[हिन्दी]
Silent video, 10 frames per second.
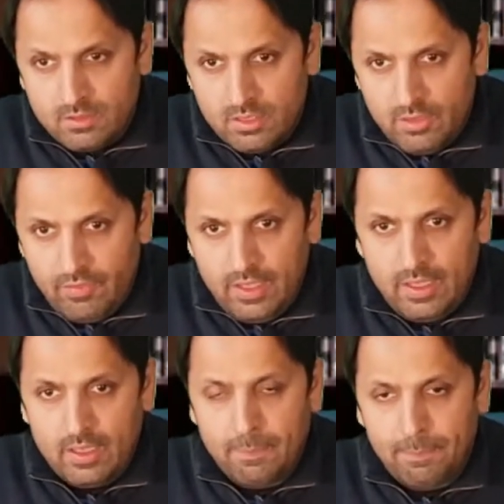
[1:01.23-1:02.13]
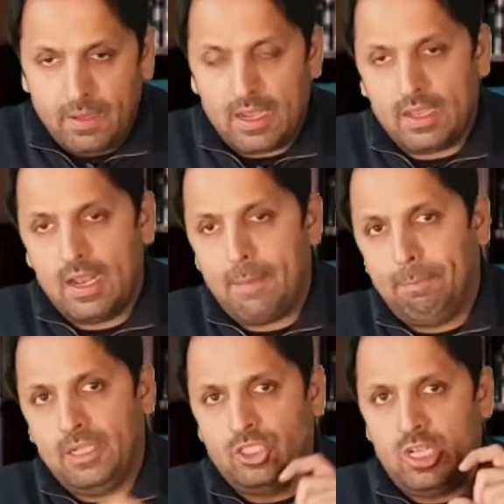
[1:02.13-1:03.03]
सीवी पर अगर आप
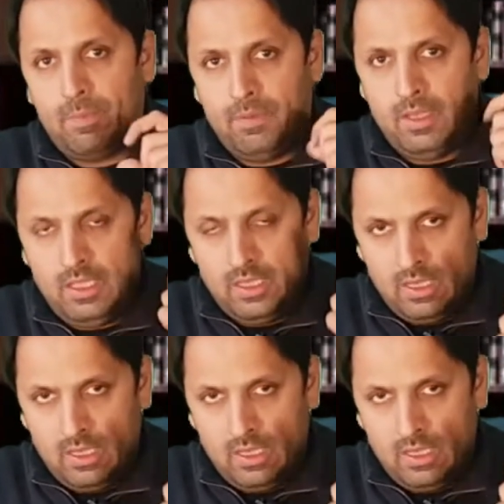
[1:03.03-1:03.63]
पिक्चर अपनी